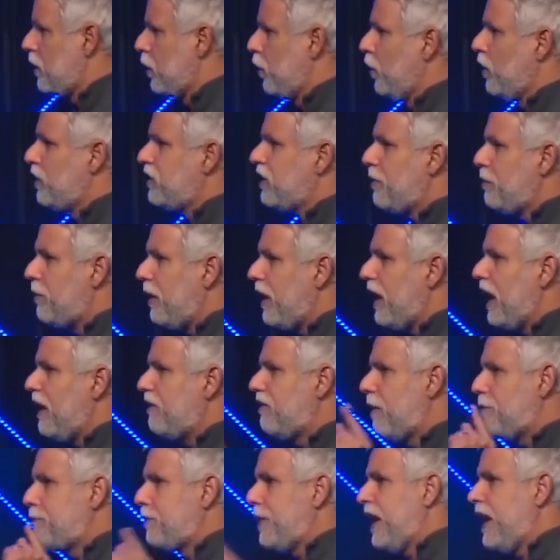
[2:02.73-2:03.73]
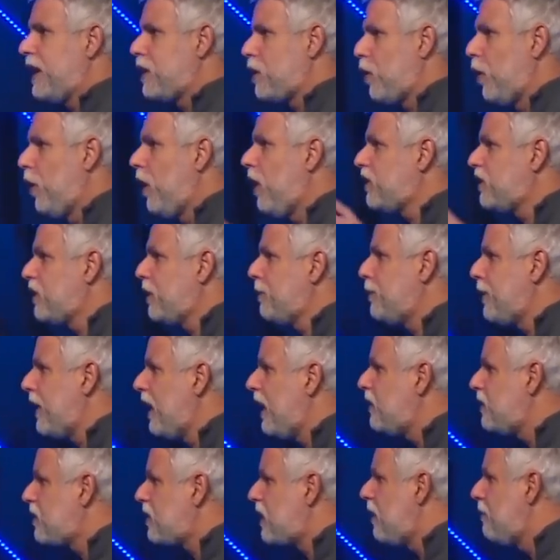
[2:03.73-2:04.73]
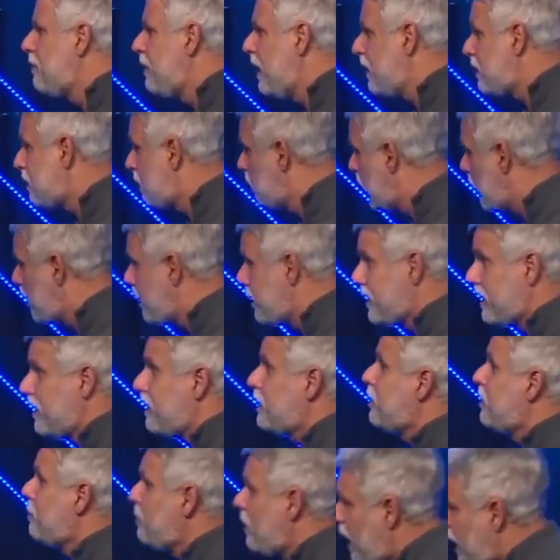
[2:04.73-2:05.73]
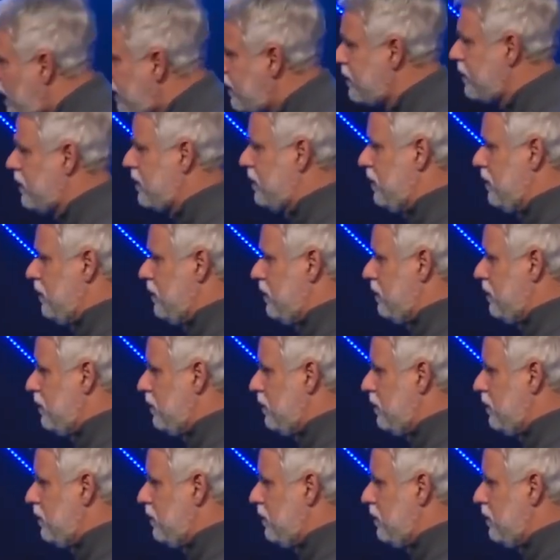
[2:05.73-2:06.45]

que hoje a palavra precoce praticamente não existe mais.